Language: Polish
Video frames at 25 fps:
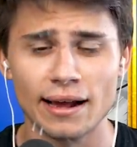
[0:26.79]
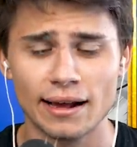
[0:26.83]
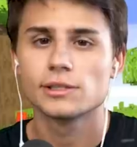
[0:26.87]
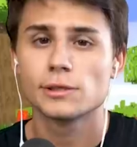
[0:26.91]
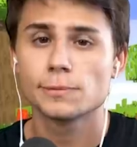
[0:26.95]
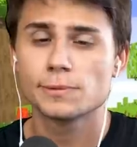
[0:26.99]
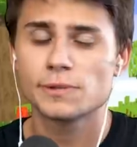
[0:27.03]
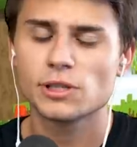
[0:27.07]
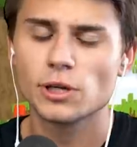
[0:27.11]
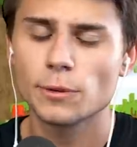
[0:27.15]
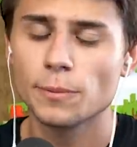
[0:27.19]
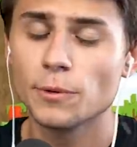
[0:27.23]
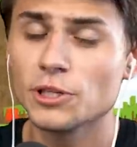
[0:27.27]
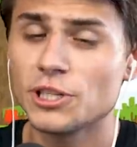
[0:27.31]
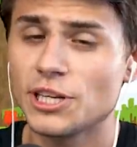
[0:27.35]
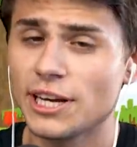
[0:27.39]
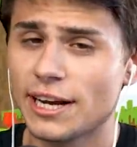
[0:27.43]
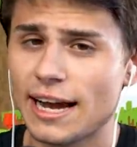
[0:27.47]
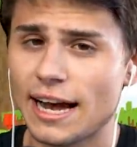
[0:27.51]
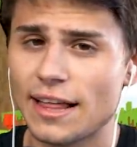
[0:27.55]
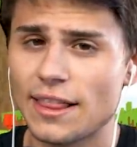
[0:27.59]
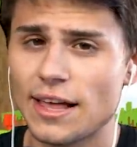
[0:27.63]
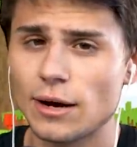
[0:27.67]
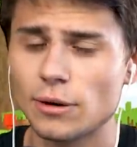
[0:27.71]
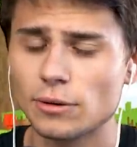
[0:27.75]
Subskrybujcie
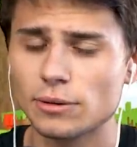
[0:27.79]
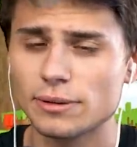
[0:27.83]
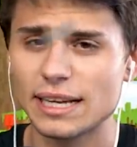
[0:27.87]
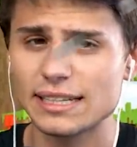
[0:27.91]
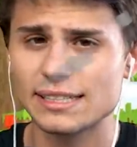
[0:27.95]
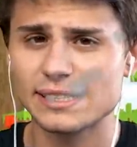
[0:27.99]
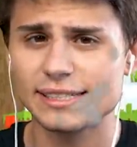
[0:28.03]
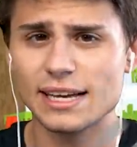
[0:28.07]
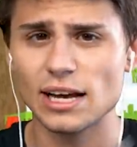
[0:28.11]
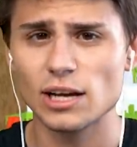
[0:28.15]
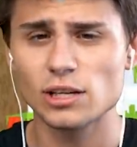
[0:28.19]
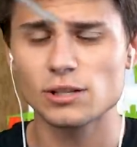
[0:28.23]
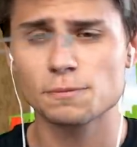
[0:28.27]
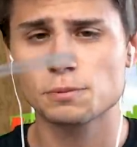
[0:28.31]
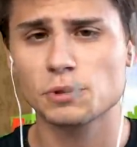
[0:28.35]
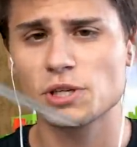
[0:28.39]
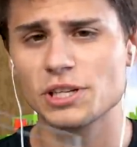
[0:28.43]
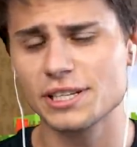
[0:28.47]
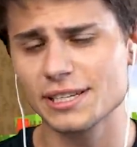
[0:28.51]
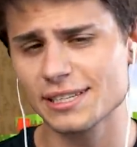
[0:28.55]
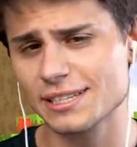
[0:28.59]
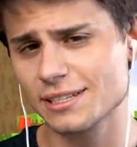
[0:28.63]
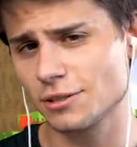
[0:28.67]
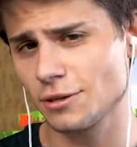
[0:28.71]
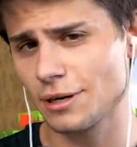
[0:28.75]
kanał, naciskając
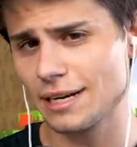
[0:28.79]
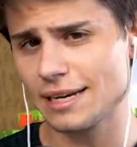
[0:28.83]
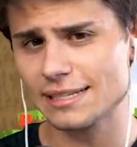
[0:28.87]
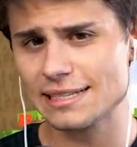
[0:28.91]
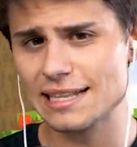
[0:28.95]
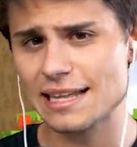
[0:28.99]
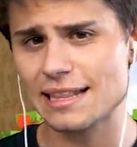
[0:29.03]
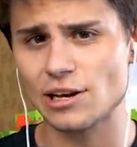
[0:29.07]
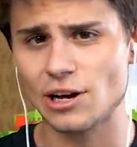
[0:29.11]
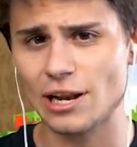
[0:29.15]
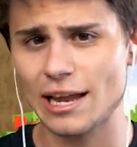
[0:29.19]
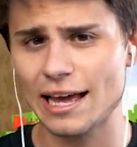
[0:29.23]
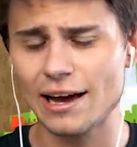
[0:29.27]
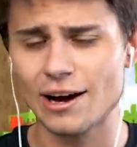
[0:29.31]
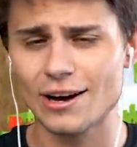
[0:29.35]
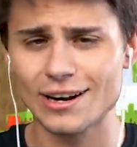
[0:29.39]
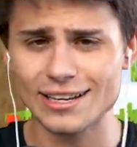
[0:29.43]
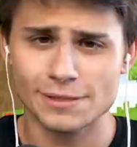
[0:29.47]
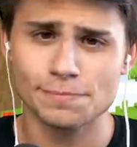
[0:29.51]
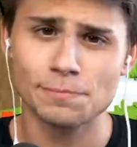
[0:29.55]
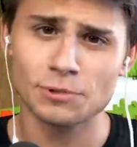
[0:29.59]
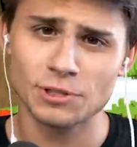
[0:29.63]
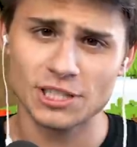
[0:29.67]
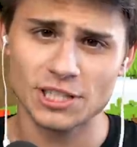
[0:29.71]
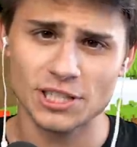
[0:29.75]
przycisk, który jest na dole
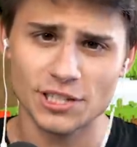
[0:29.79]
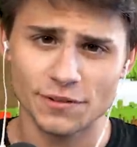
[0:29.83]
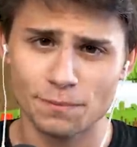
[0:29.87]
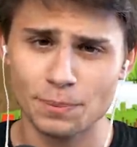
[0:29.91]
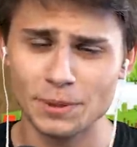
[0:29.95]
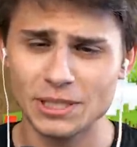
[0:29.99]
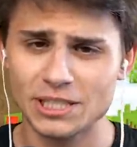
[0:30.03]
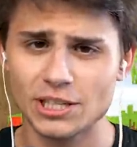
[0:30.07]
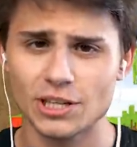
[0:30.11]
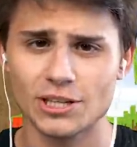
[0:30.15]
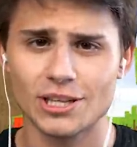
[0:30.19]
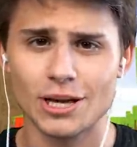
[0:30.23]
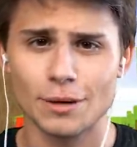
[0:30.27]
oraz możecie wbić do